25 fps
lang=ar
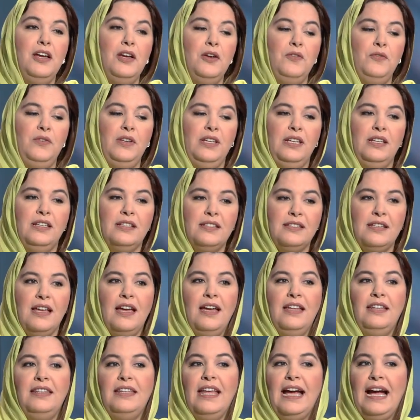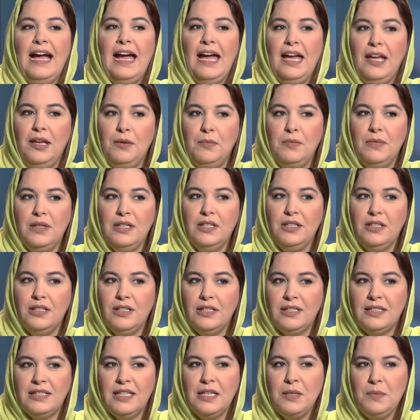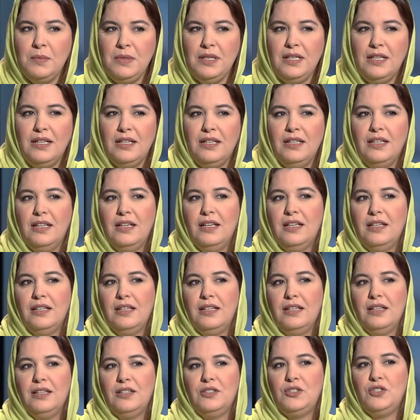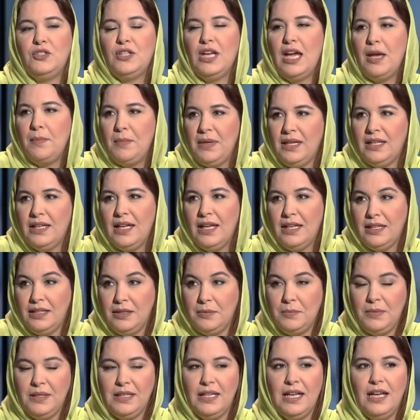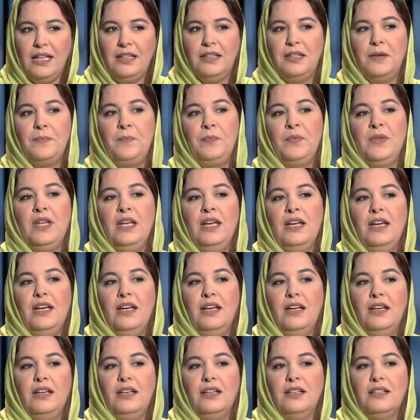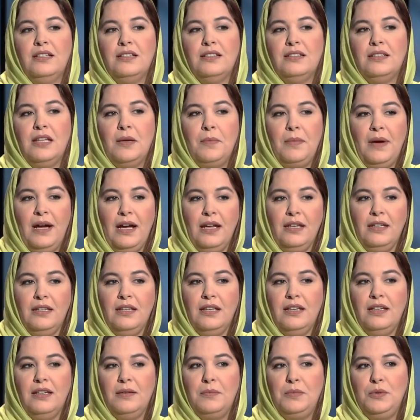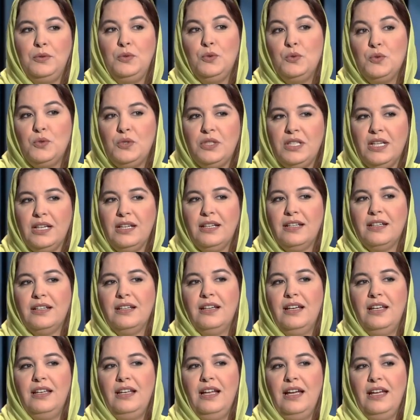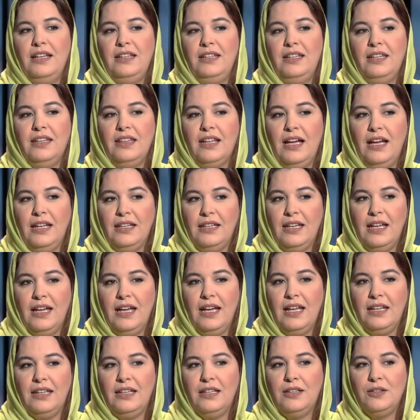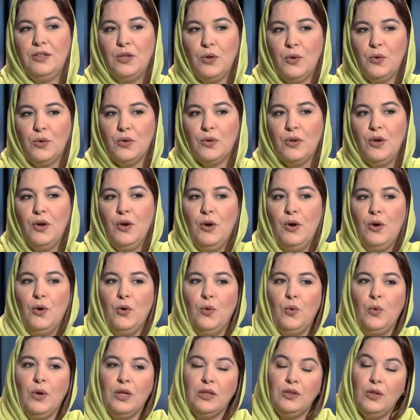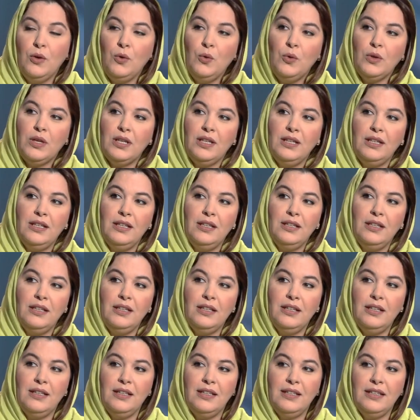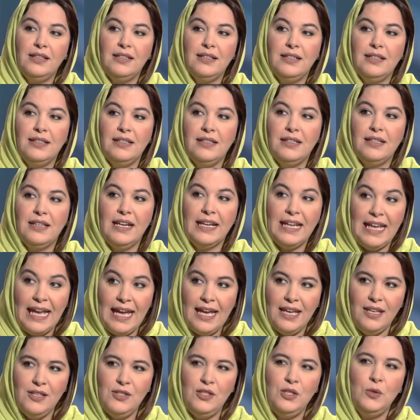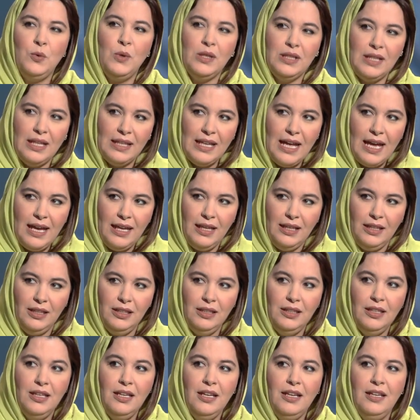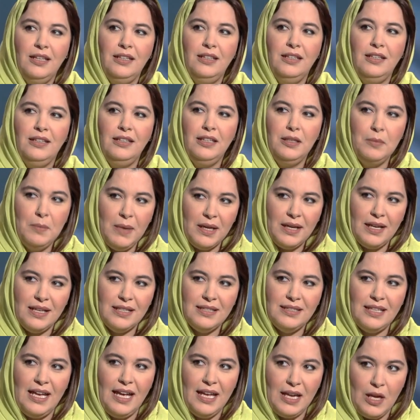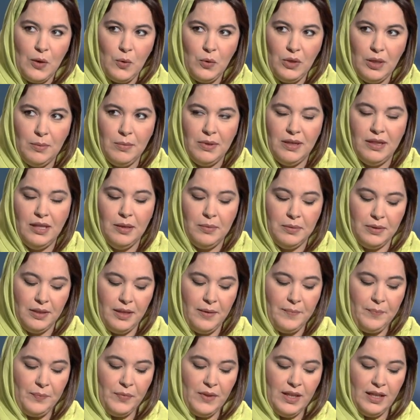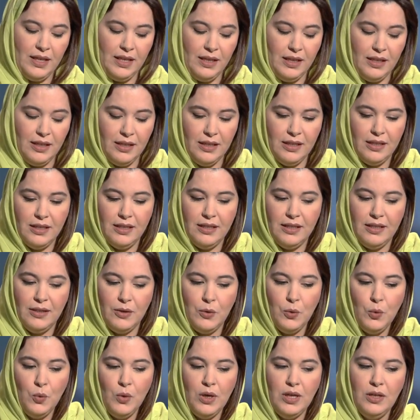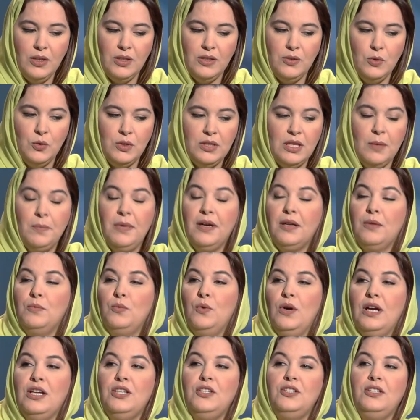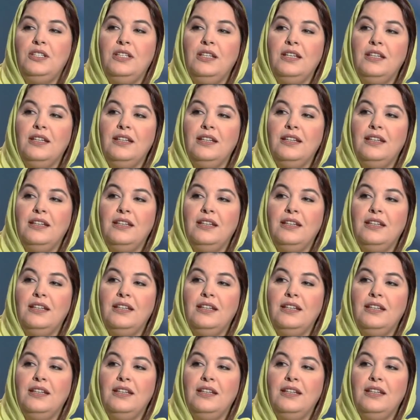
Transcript: في إرساء الدعائم للتنمية الشاملة للبلاد آه، طبعا بدون شك الحديث عن هذا الدور هو دور آه، ركائزي وطلائعي للمرأة الصحراوية بالضبط آه، هو يعتبر مؤشر